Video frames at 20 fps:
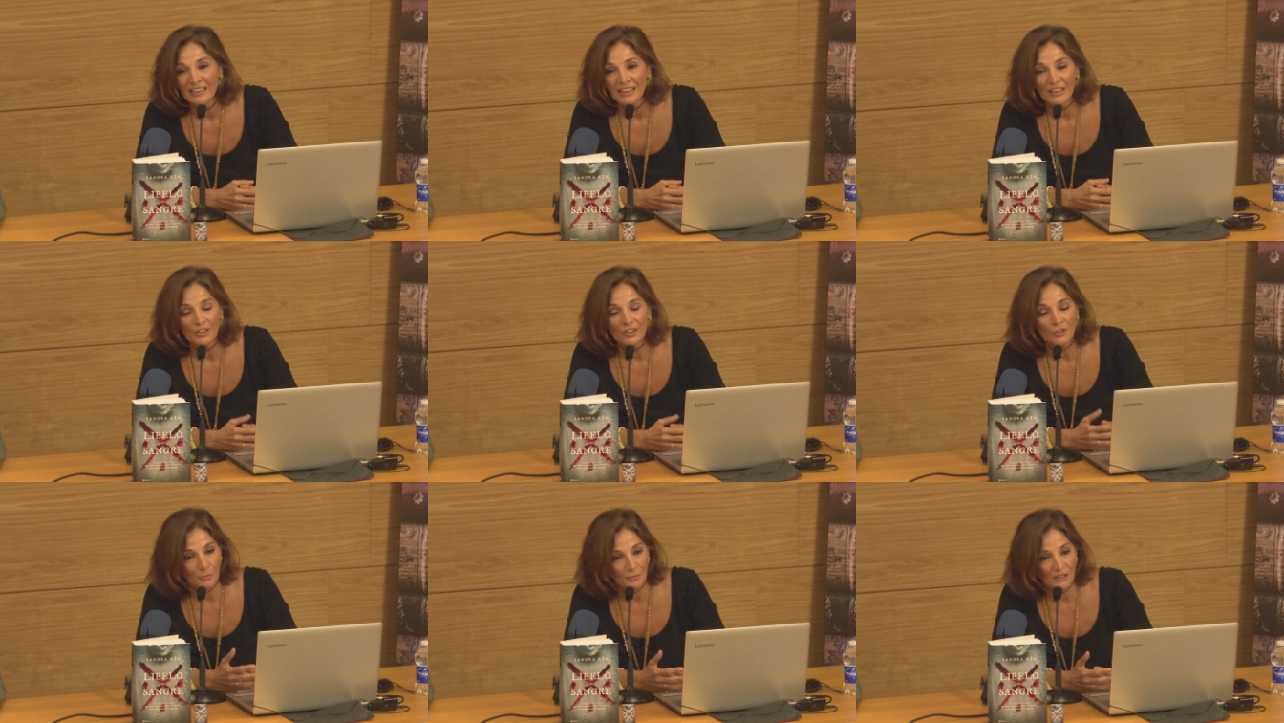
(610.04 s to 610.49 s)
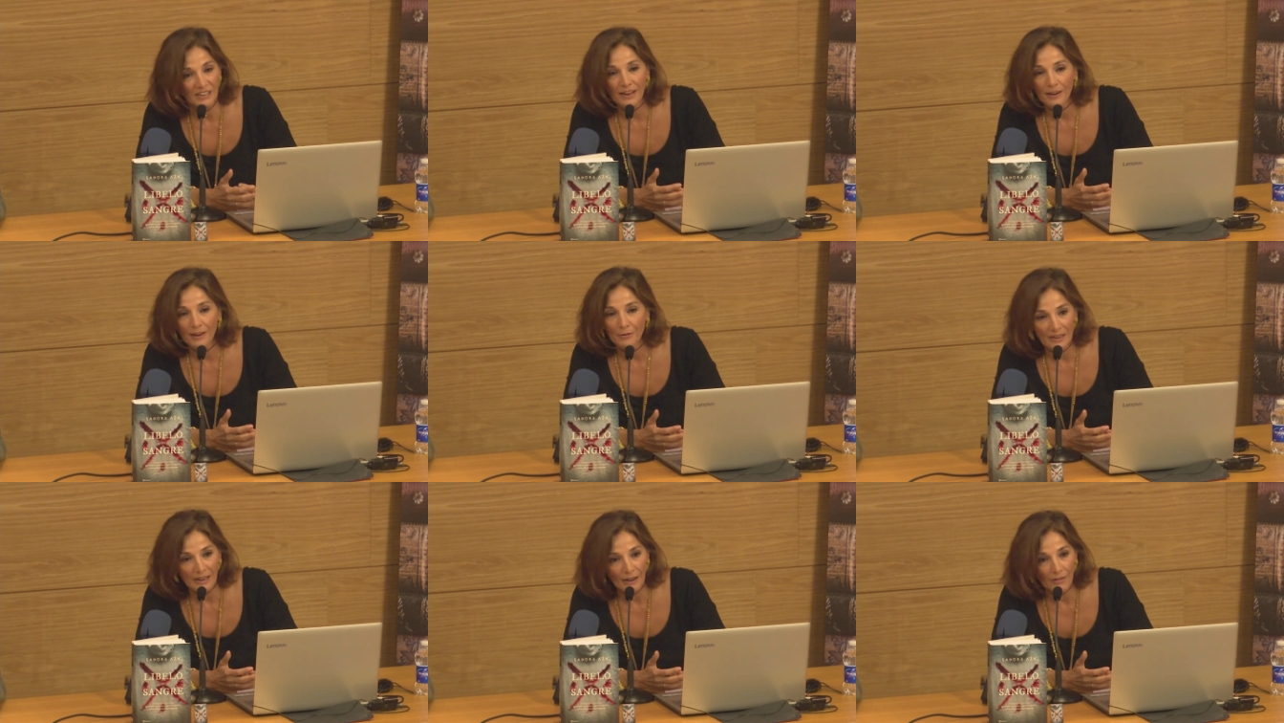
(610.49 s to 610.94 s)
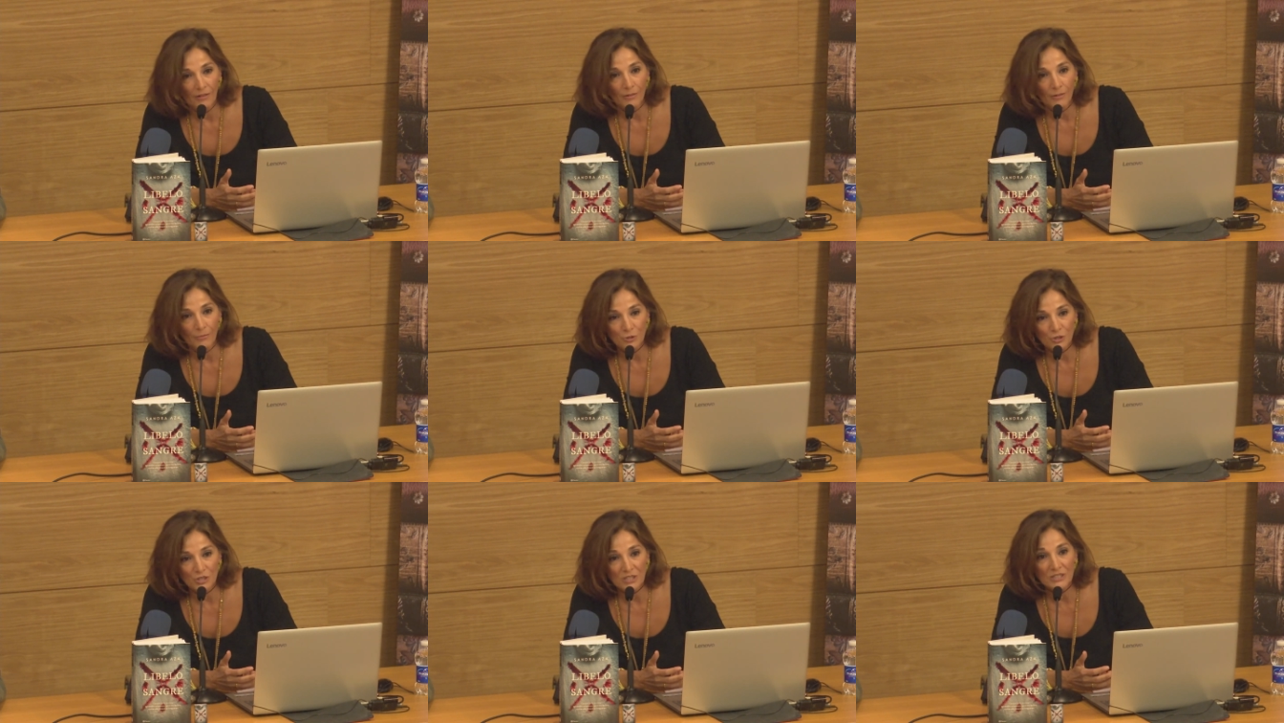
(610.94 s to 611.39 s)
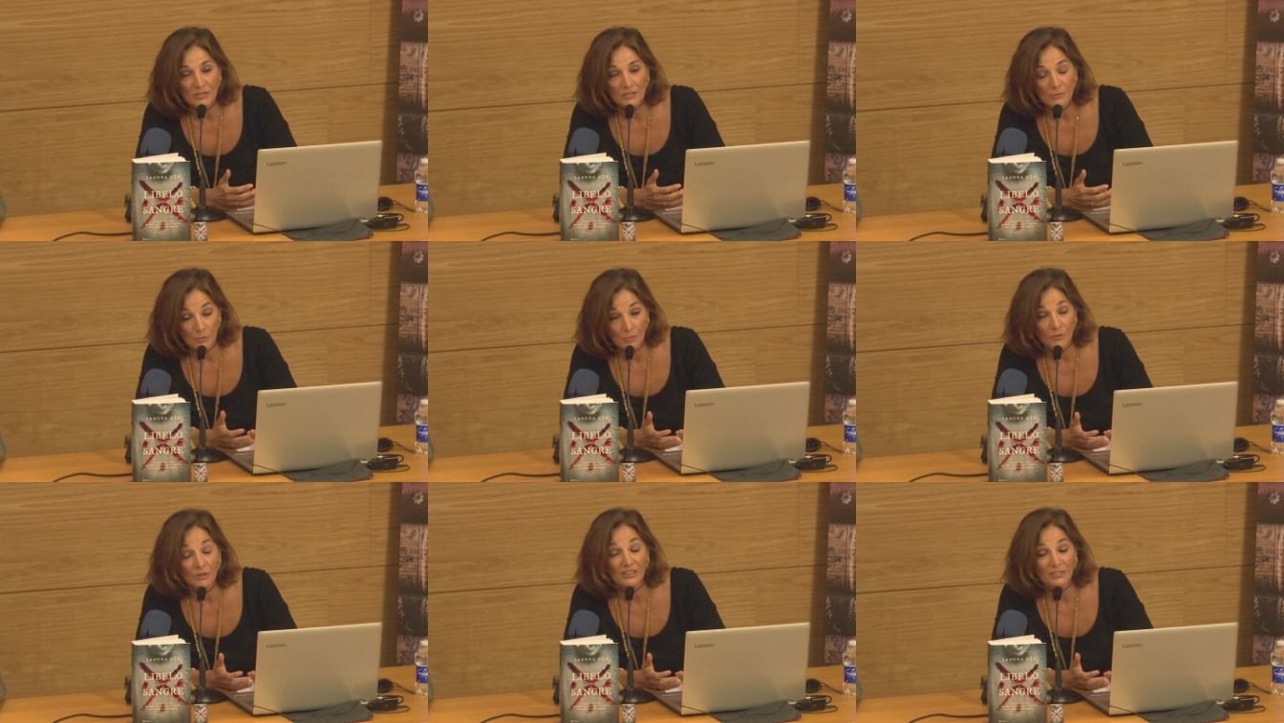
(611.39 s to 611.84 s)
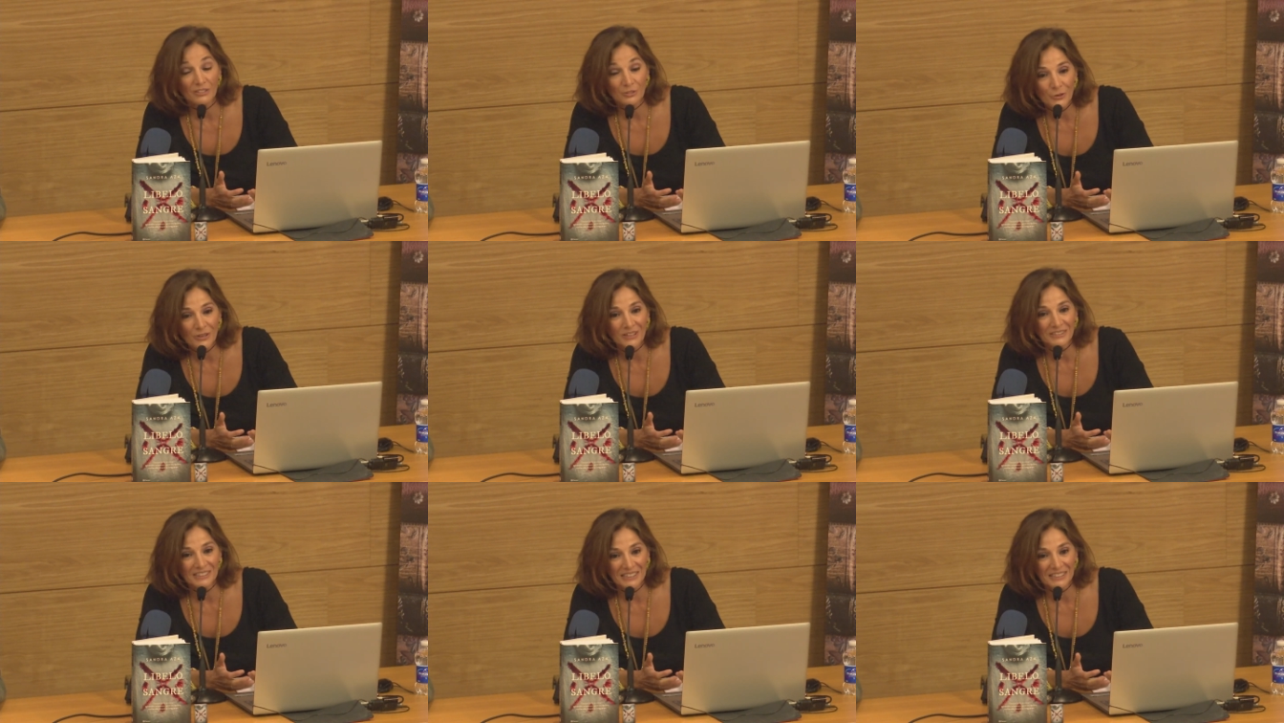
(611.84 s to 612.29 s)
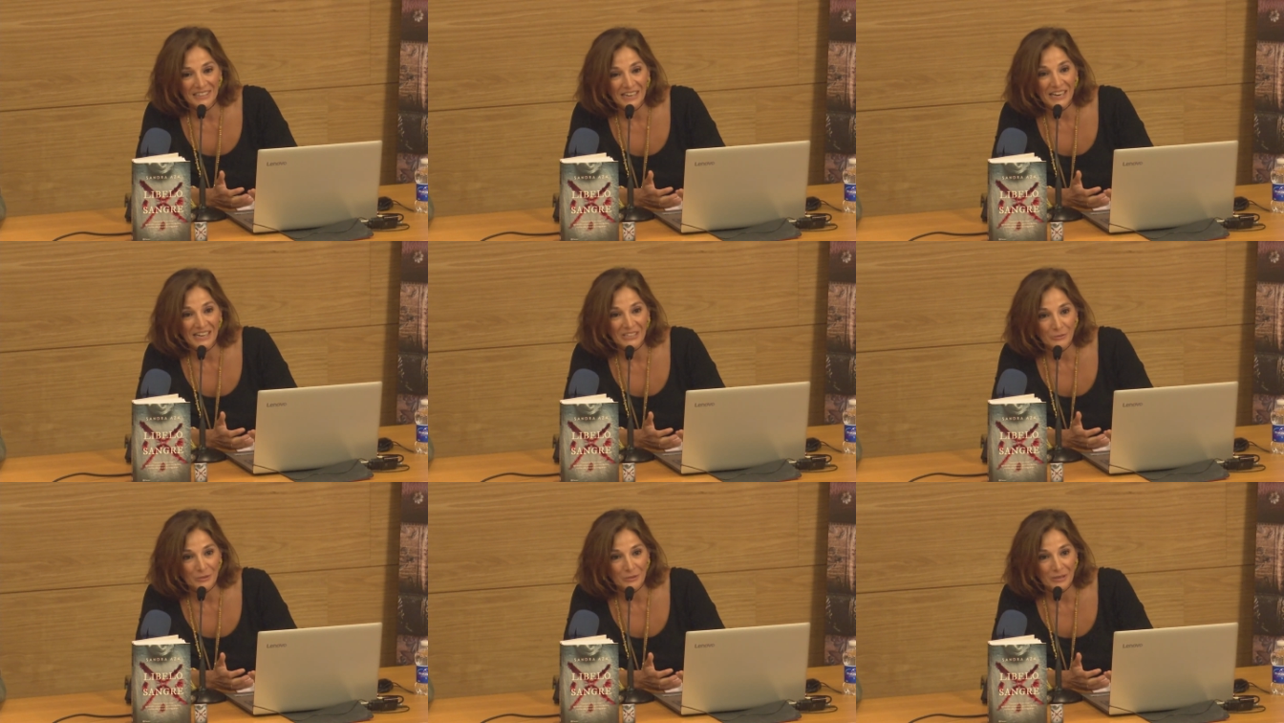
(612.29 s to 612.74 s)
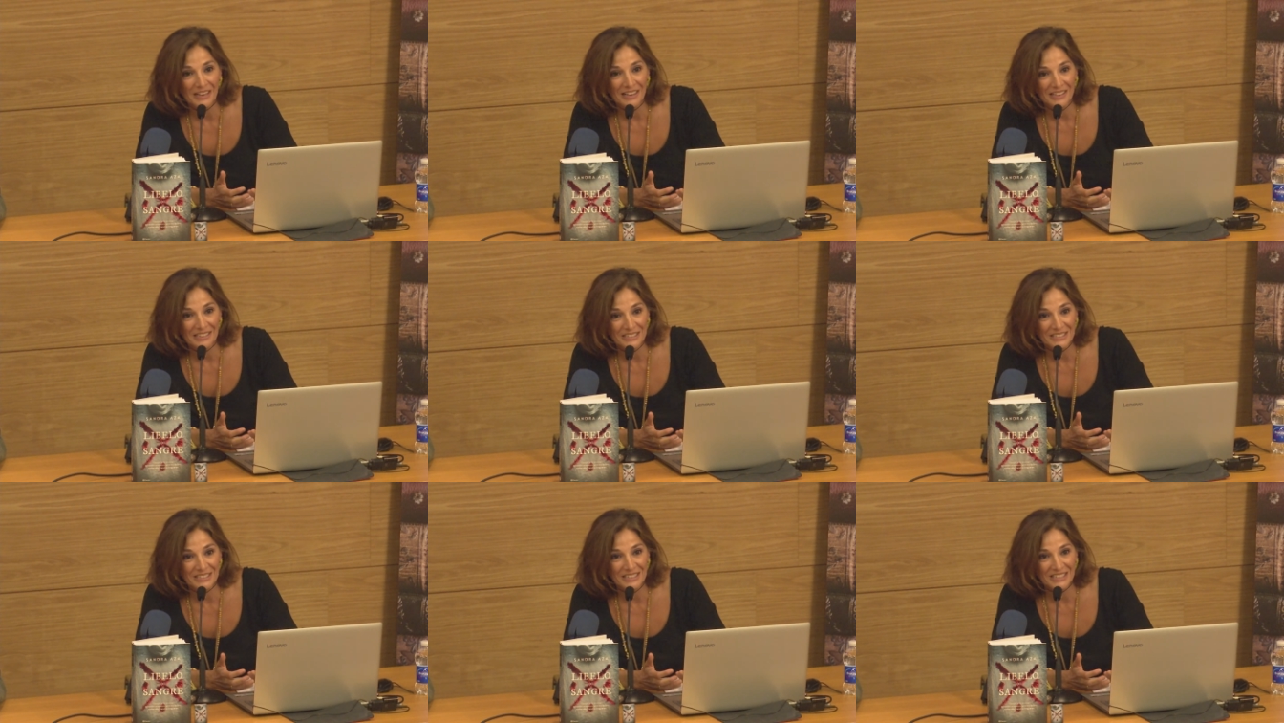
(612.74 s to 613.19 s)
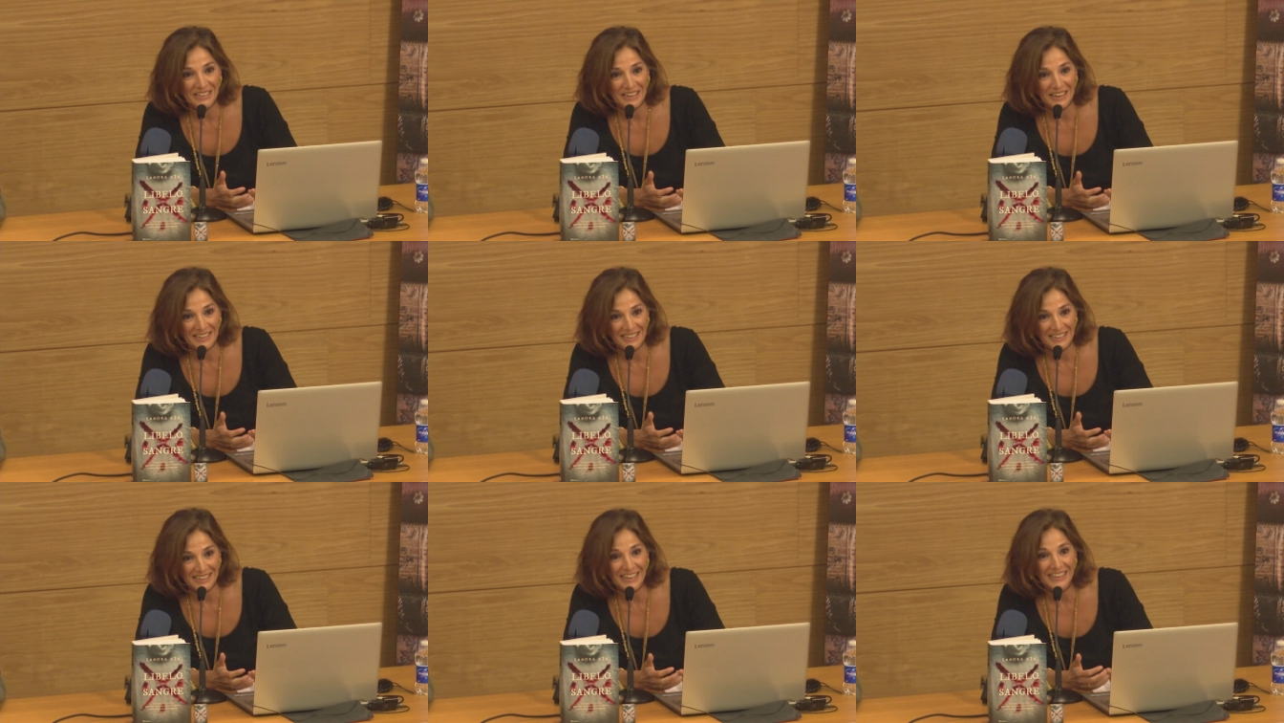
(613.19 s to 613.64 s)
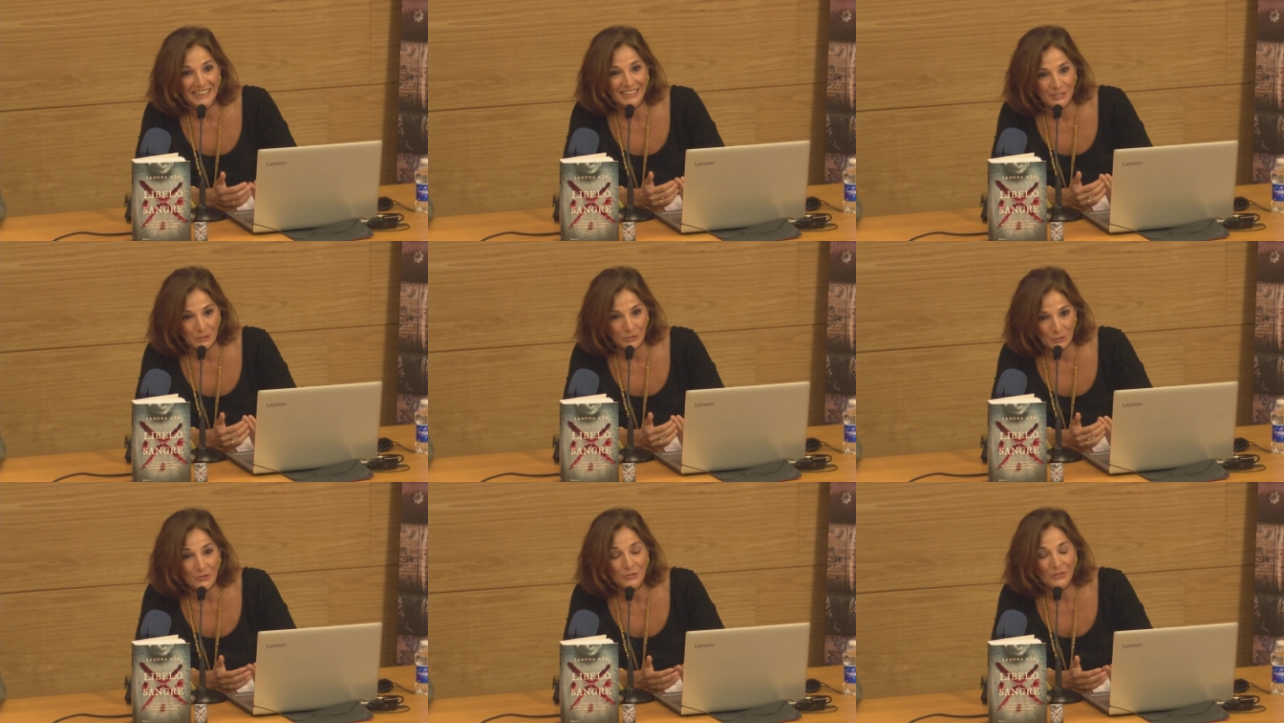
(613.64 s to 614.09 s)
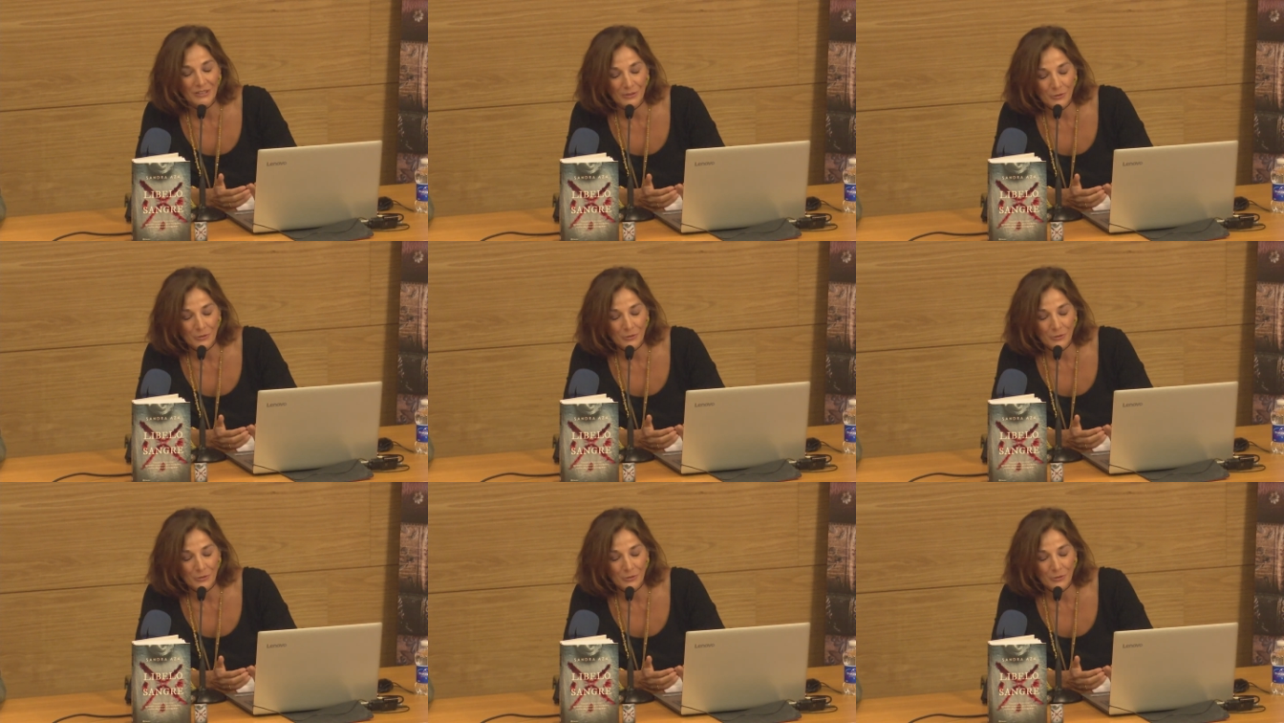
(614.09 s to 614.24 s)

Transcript: Y yo me cabreaba muchísimo porque es lo que tienen las verdades descarnadas, ¿no?